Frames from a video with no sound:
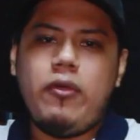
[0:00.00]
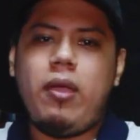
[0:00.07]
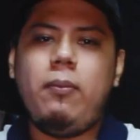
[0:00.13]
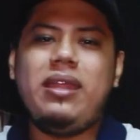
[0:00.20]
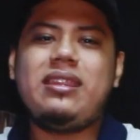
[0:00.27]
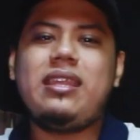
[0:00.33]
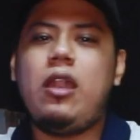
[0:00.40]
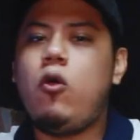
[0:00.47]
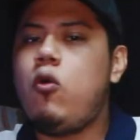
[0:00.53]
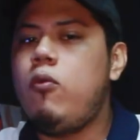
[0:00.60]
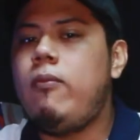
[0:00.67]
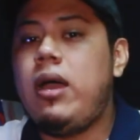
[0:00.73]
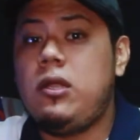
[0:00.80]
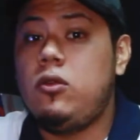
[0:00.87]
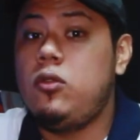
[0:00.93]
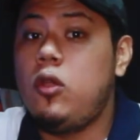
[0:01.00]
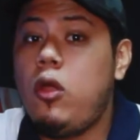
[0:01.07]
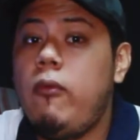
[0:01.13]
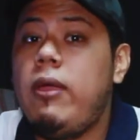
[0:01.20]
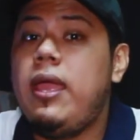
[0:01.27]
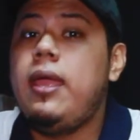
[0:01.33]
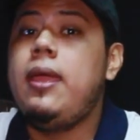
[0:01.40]
Obviamente el ojo humano no
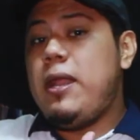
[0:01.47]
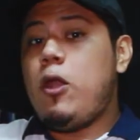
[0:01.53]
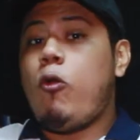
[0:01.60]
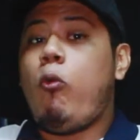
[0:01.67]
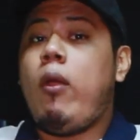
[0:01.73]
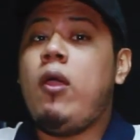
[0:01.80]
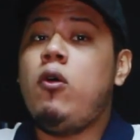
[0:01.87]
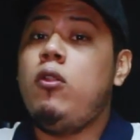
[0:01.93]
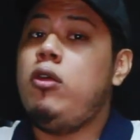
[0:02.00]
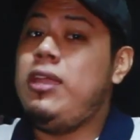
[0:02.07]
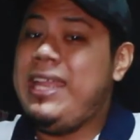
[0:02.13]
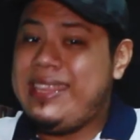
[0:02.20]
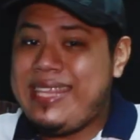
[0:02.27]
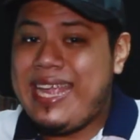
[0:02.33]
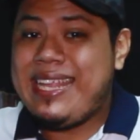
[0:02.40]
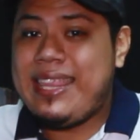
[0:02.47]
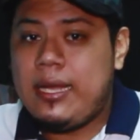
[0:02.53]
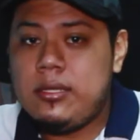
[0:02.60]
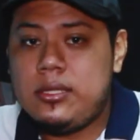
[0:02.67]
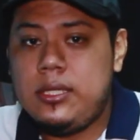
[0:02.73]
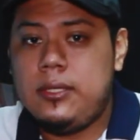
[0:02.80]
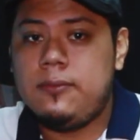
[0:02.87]
lo ve, pero el juego luego lo detecta
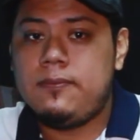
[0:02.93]
así.